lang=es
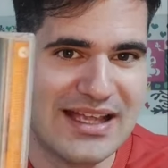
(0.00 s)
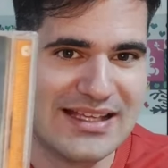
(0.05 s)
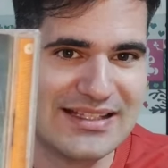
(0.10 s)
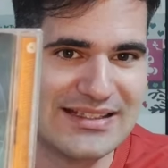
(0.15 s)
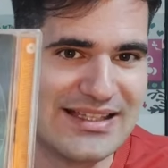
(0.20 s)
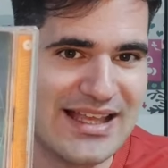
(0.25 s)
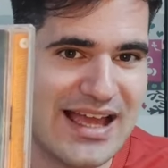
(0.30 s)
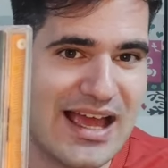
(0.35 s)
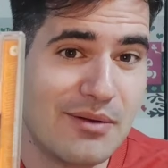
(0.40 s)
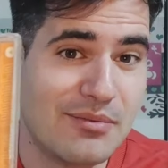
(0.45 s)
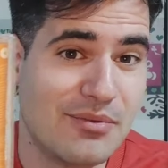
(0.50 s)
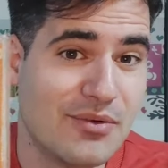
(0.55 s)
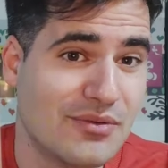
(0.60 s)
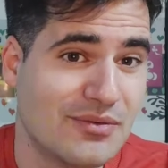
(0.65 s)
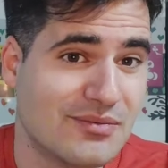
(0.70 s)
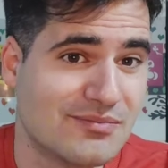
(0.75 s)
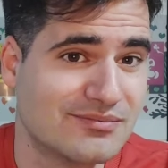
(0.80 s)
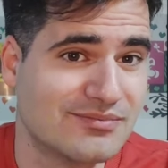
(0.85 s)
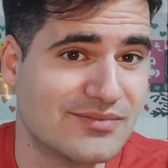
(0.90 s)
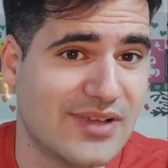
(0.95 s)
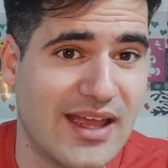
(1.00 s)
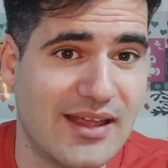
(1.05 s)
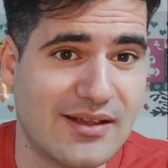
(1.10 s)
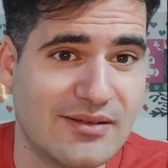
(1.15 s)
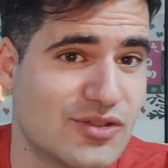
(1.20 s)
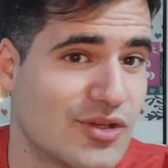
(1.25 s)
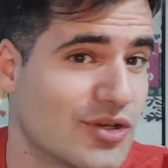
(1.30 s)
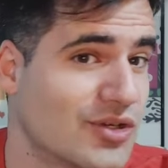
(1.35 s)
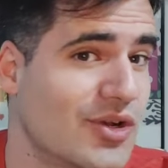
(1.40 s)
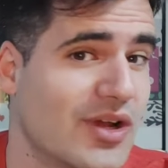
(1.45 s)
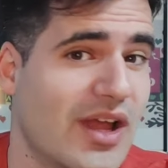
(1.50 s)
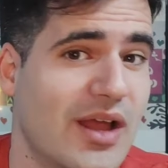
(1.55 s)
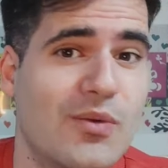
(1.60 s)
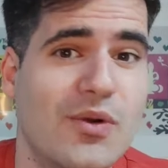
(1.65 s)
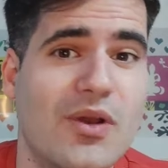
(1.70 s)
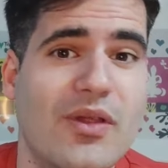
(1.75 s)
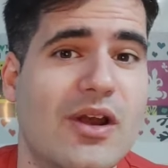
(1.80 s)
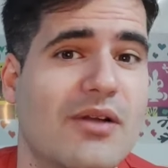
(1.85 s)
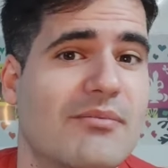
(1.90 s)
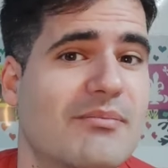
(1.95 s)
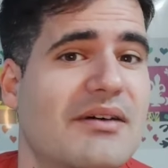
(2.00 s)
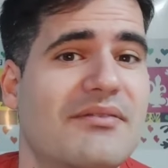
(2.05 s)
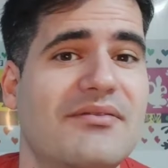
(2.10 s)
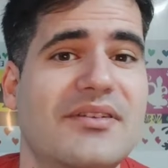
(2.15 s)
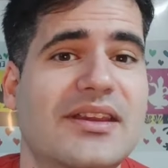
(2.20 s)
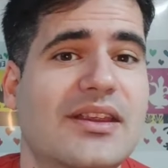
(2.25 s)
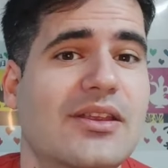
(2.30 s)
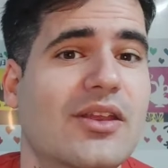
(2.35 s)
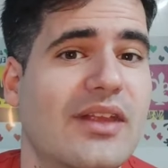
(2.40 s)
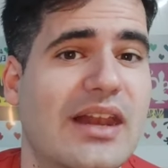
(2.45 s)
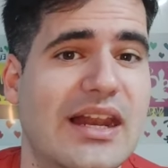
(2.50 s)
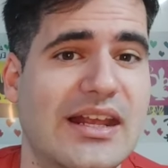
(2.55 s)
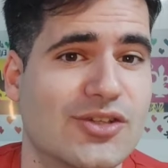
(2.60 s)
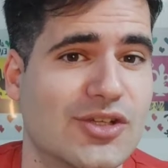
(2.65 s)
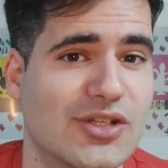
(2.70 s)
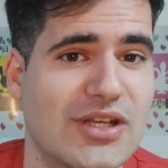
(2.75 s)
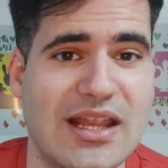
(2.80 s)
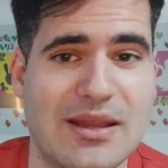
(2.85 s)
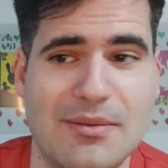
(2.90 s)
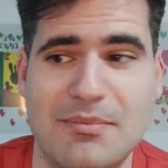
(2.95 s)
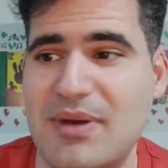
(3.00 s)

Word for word: Este álbum mm, eh, yo creo que es uno de los más vendidos de la historia de